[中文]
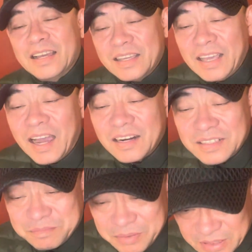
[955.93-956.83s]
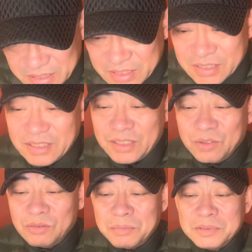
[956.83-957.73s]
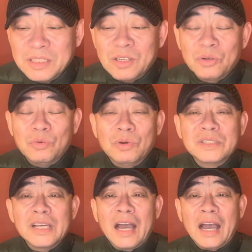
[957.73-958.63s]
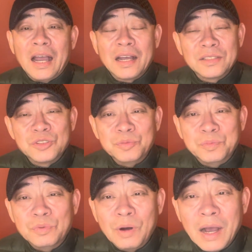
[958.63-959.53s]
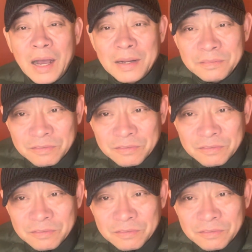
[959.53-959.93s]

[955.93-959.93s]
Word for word: 养人鼻息，我们这个国家就不安